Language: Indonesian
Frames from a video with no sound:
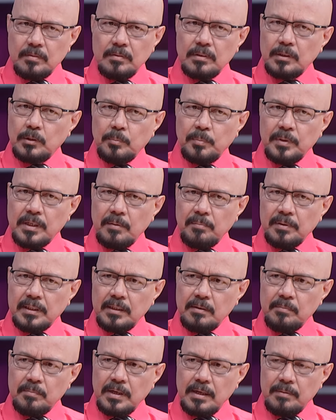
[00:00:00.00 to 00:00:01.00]
Itu
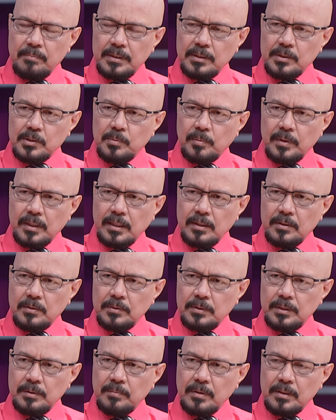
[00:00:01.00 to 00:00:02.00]
pendapatannya berapa tuh sebagai
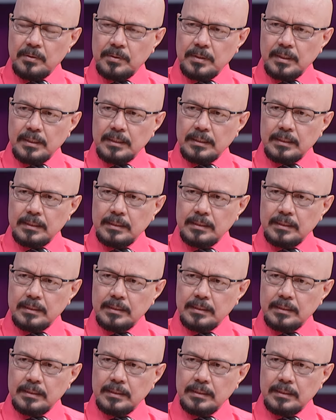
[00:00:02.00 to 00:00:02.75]
kuli bangunan itu?